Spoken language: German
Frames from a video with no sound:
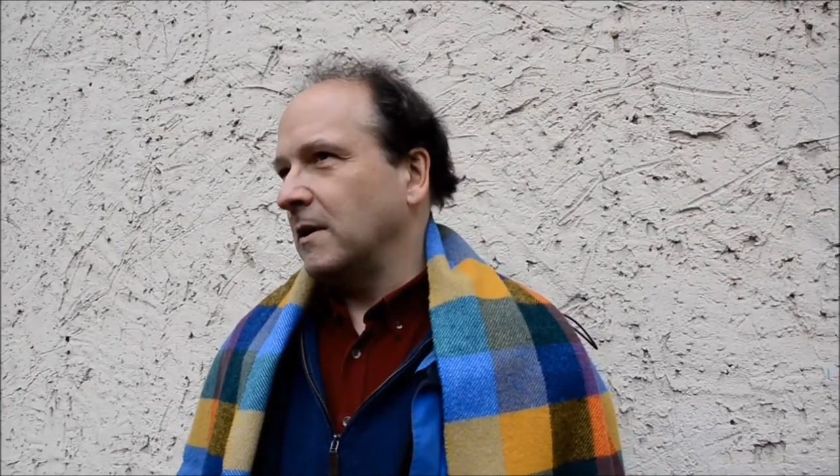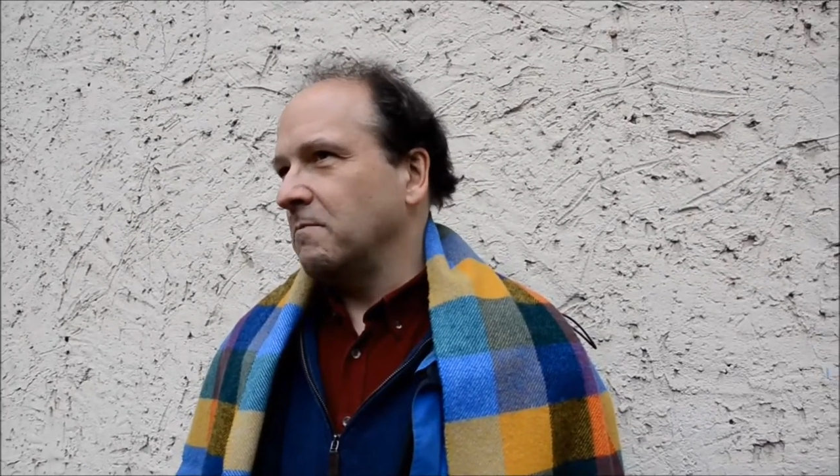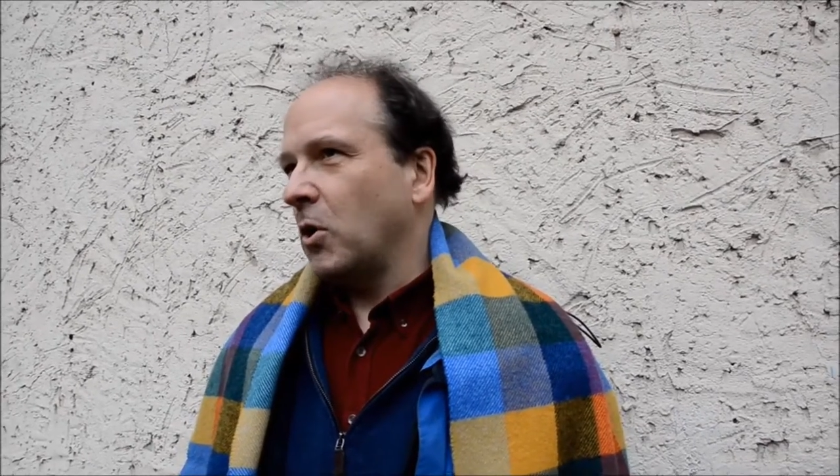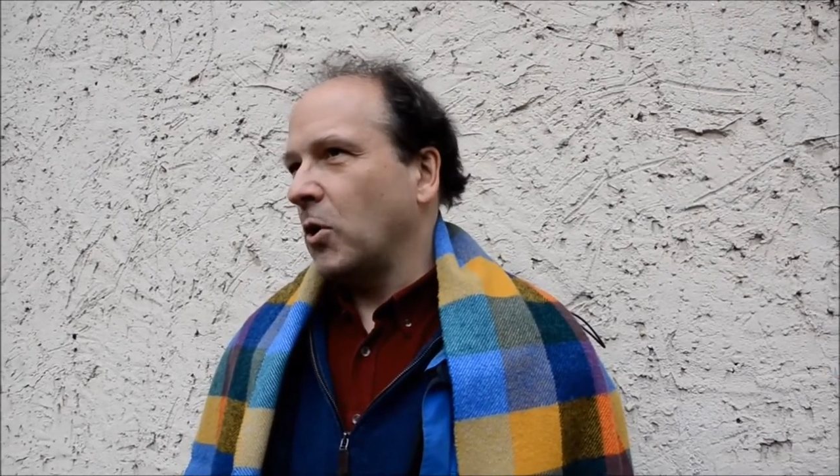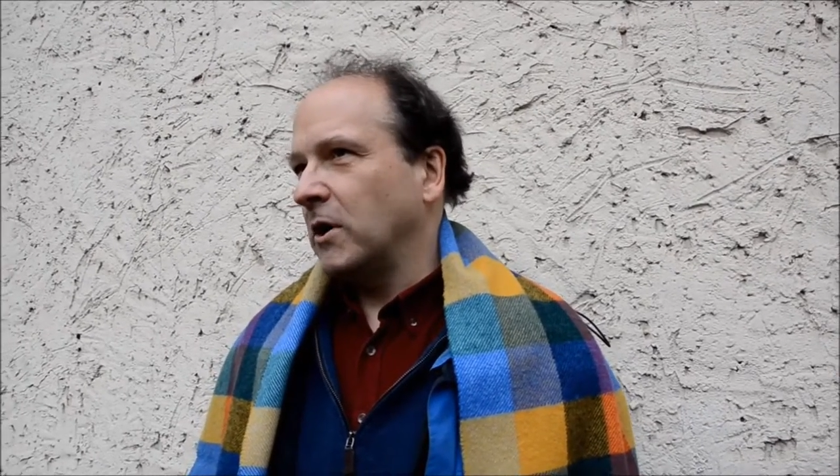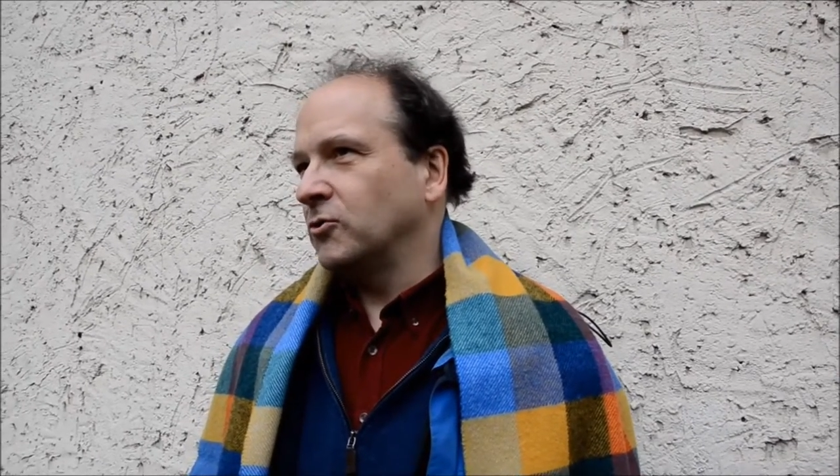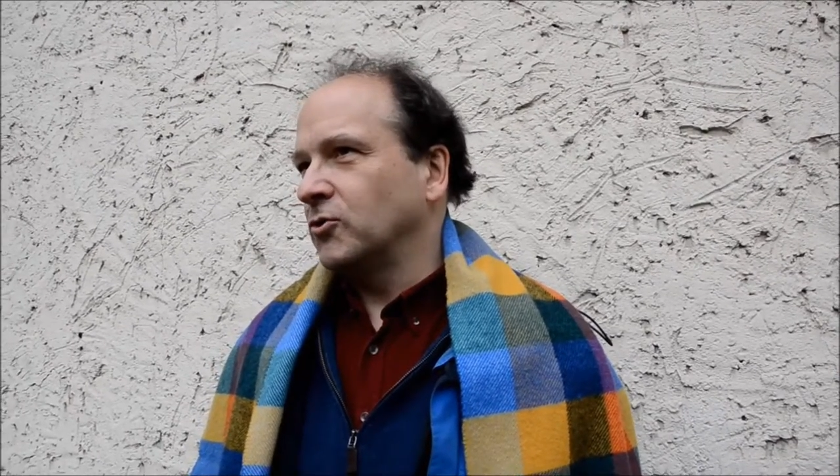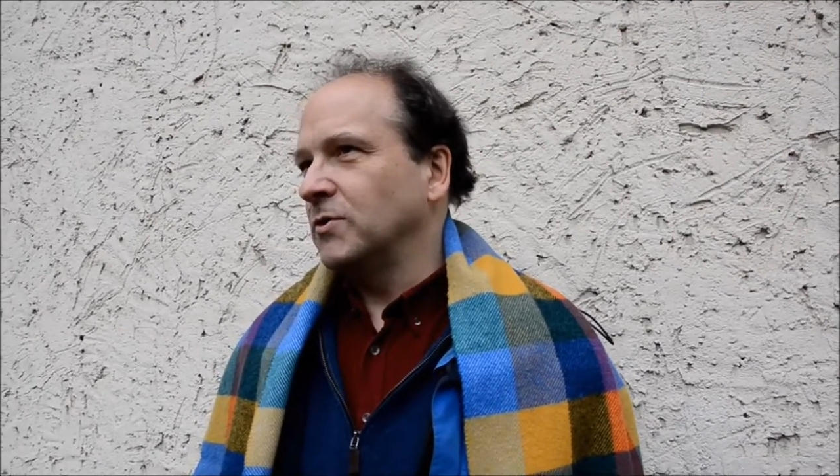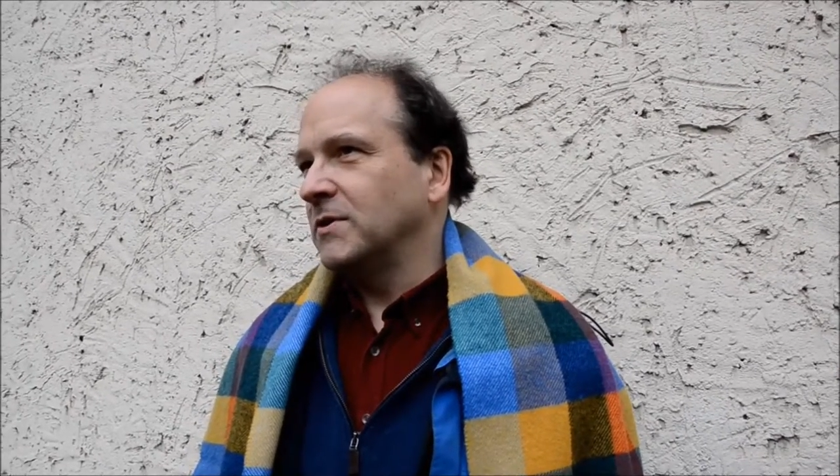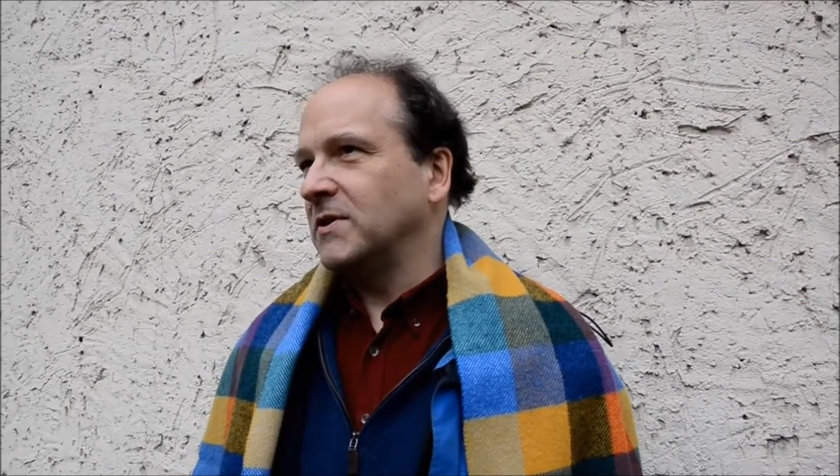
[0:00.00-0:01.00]
eben auch ein
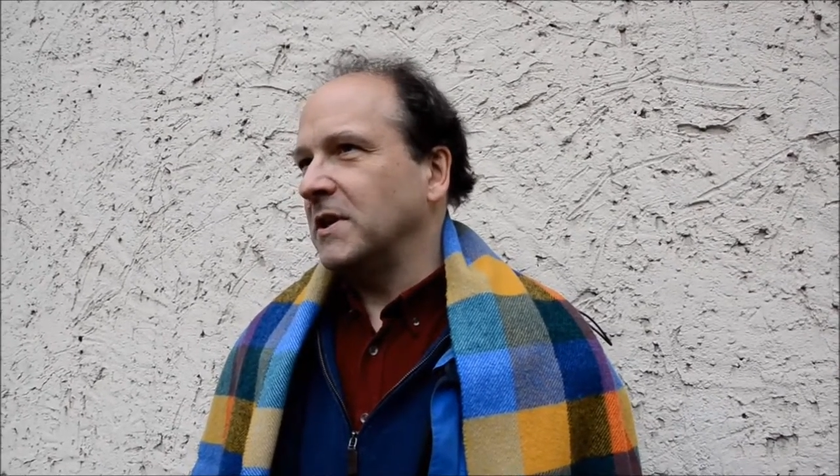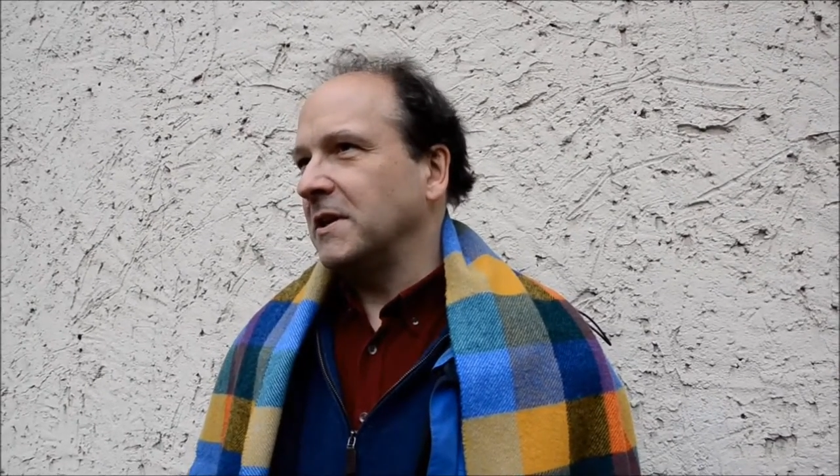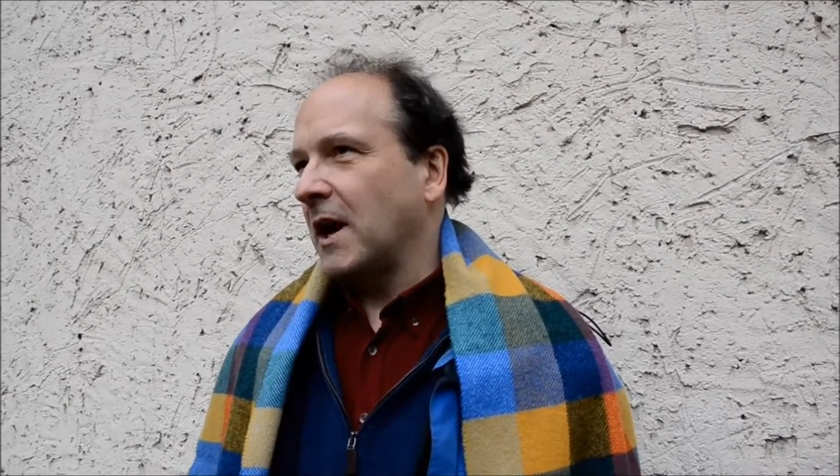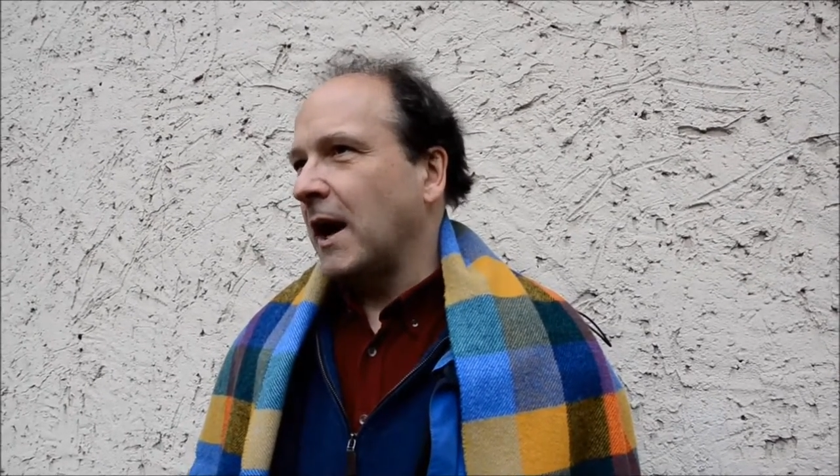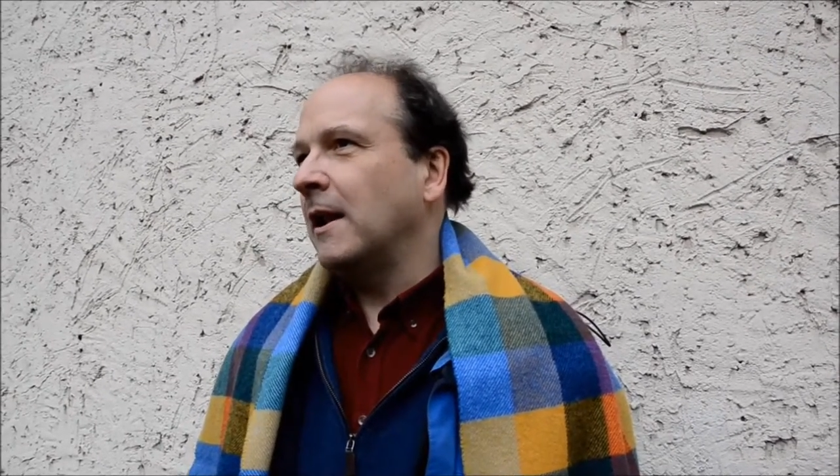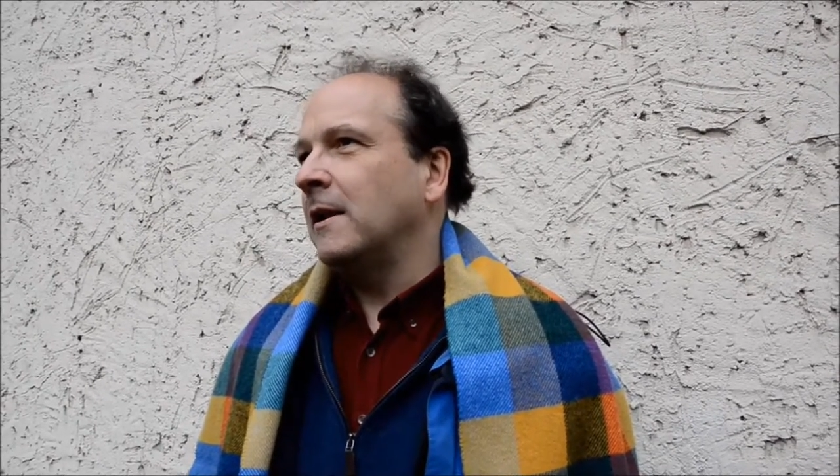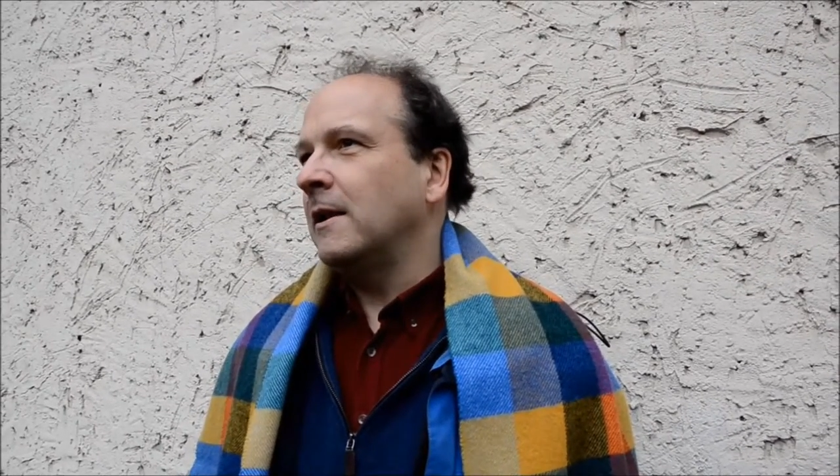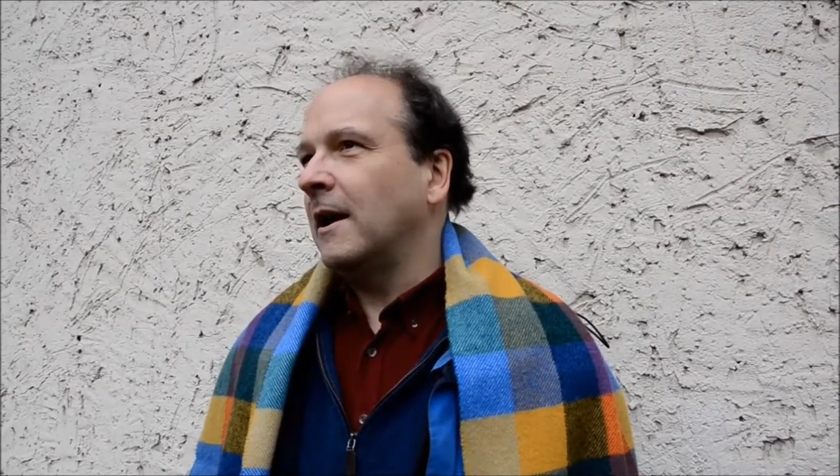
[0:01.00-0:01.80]
schönes Signal